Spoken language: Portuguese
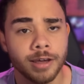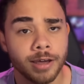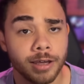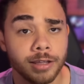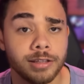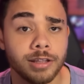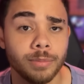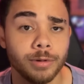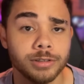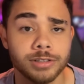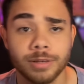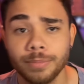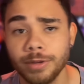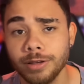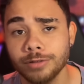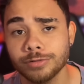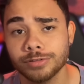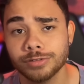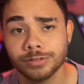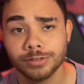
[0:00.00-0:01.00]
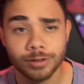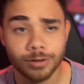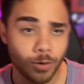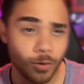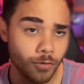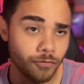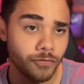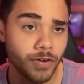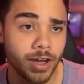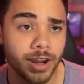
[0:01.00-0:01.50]
Então, meus amigos,
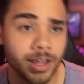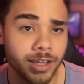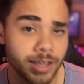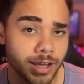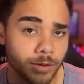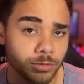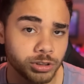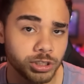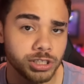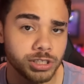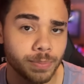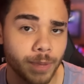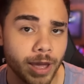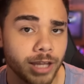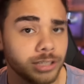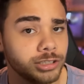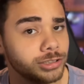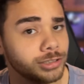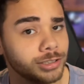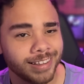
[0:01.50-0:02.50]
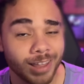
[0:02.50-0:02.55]
confere aí a 1xbet,